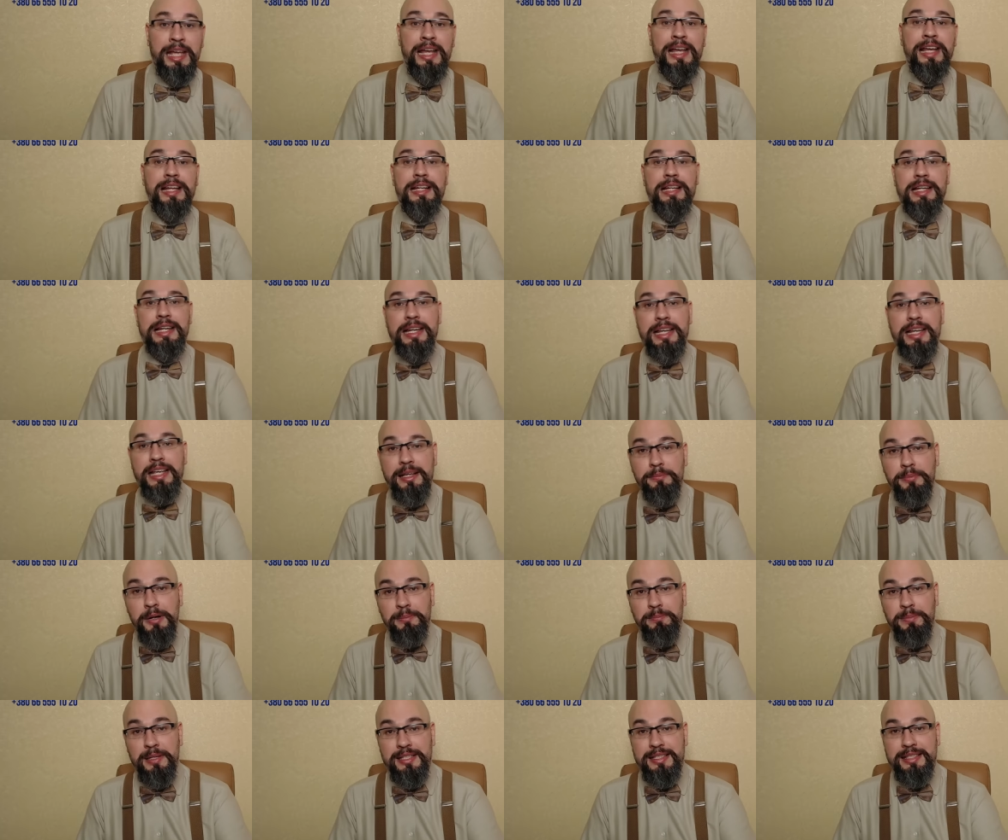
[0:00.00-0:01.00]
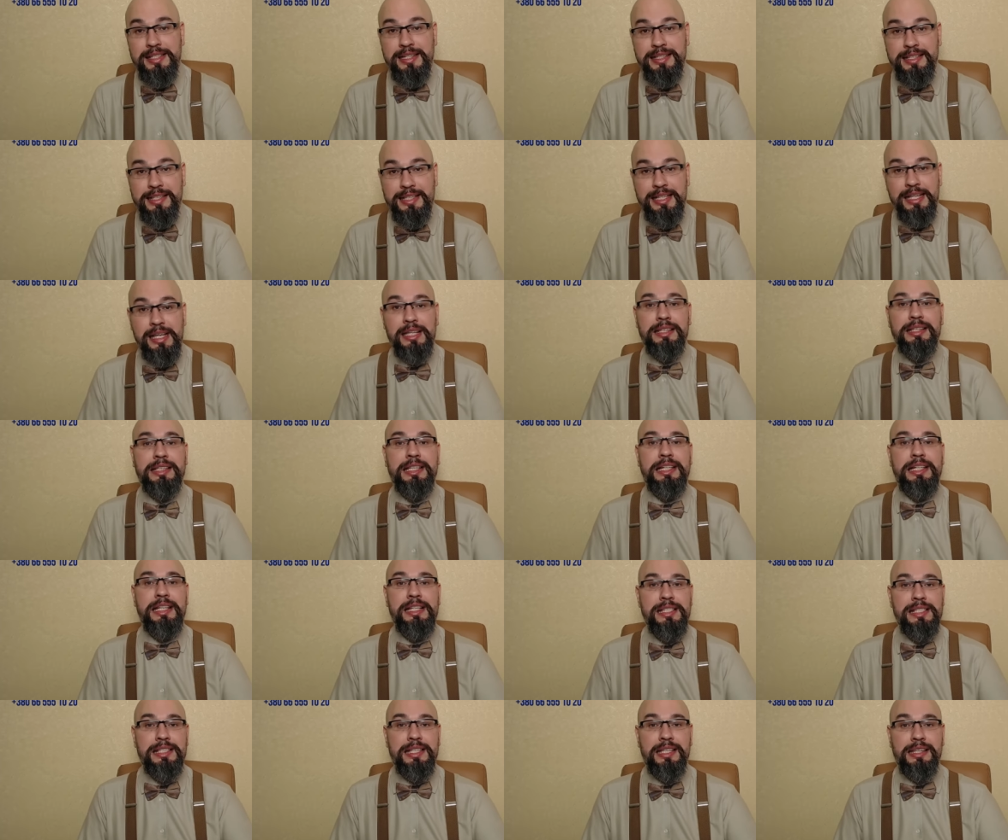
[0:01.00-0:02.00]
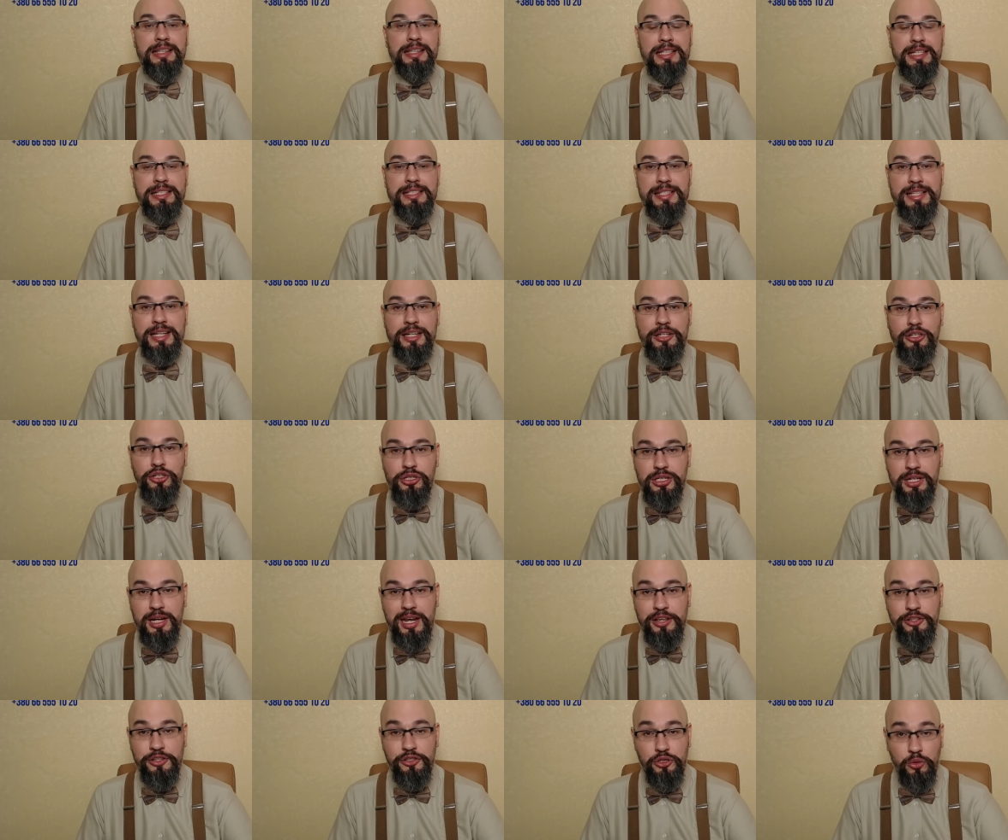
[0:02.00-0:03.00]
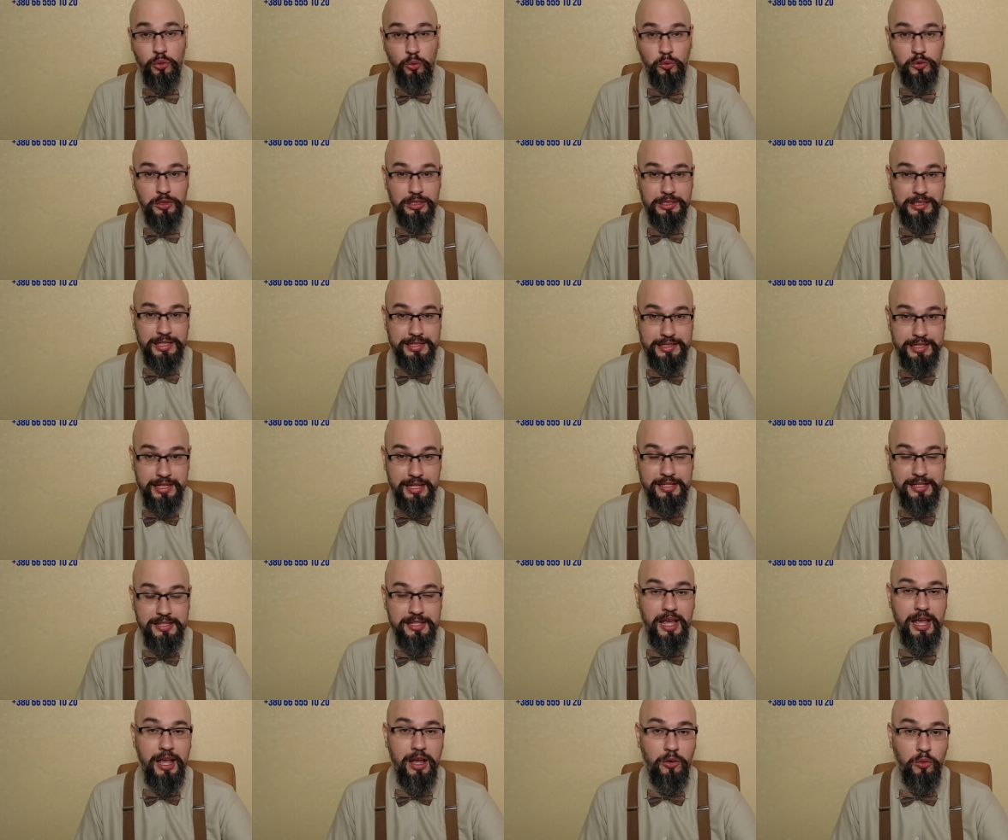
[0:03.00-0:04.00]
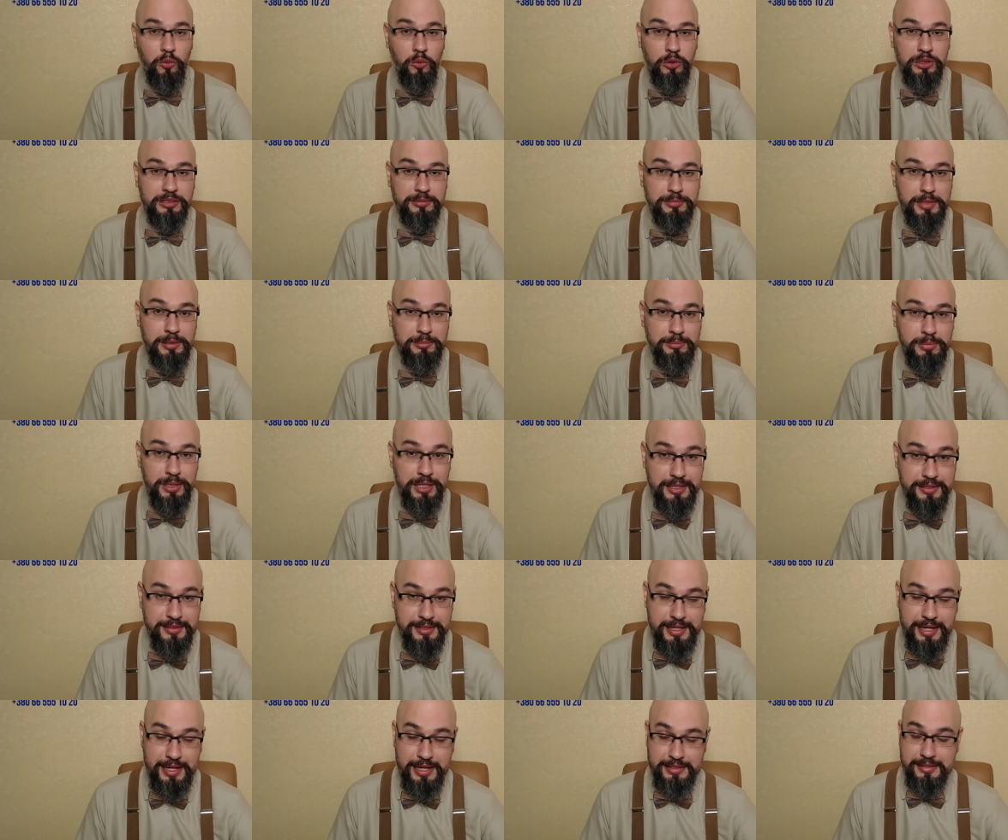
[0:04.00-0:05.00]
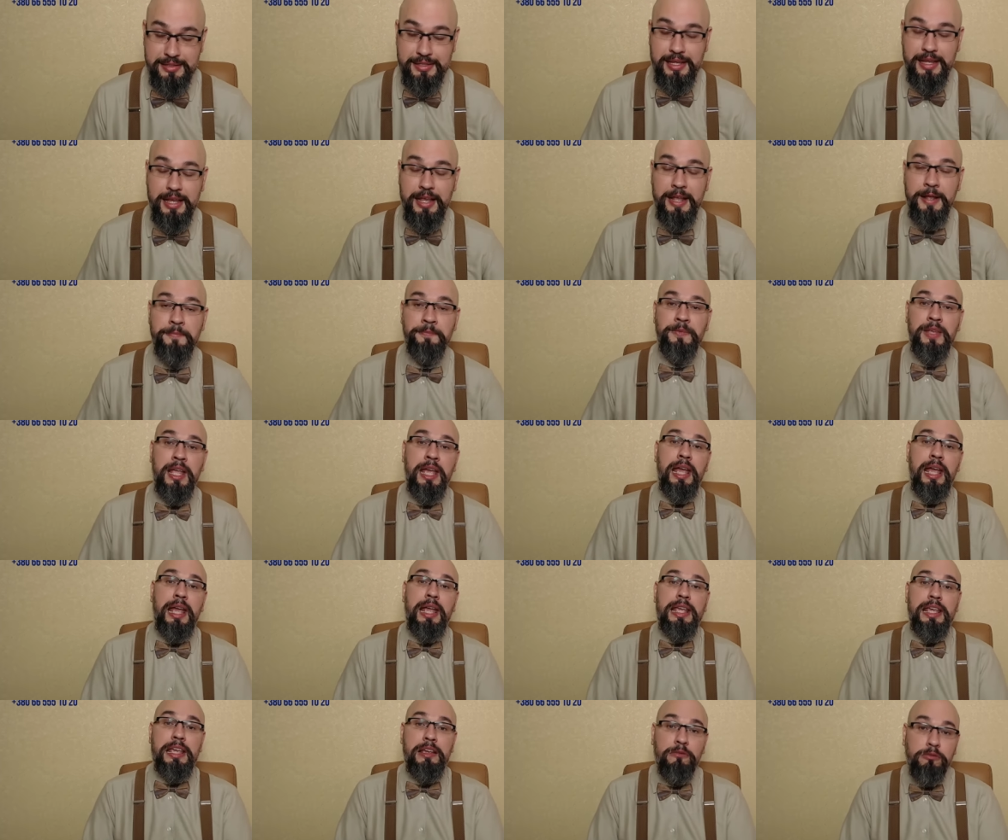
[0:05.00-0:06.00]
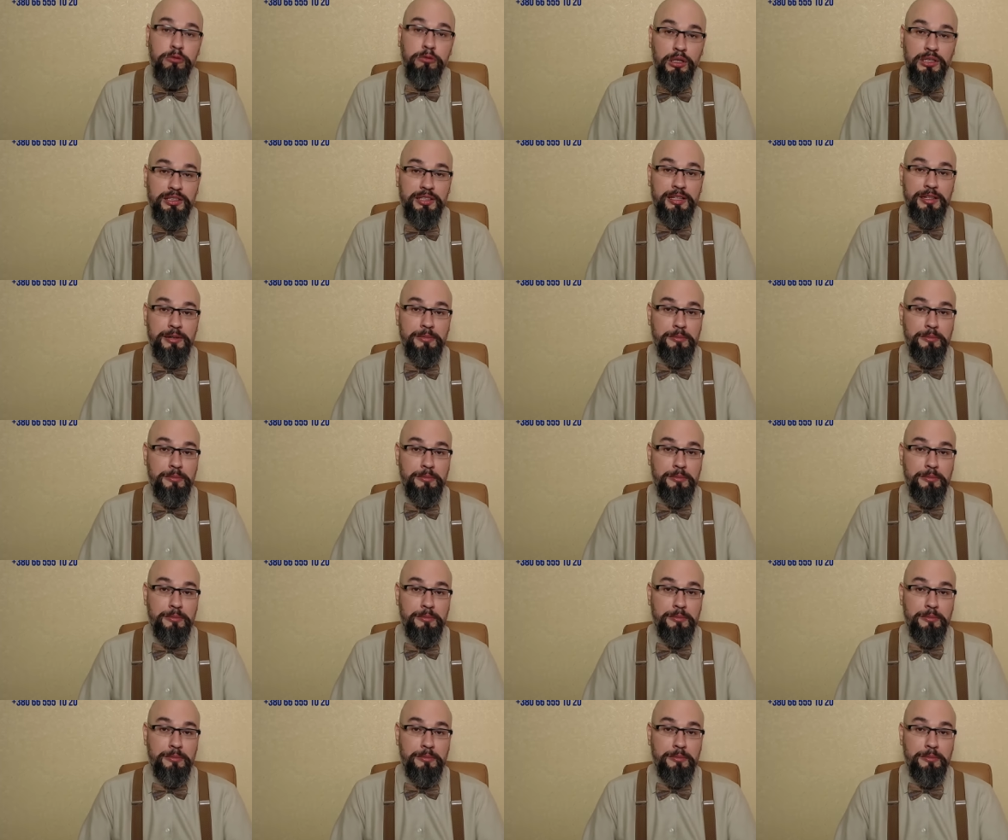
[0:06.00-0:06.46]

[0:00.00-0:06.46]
либо по статье 336 уклонение от мобилизации. И вот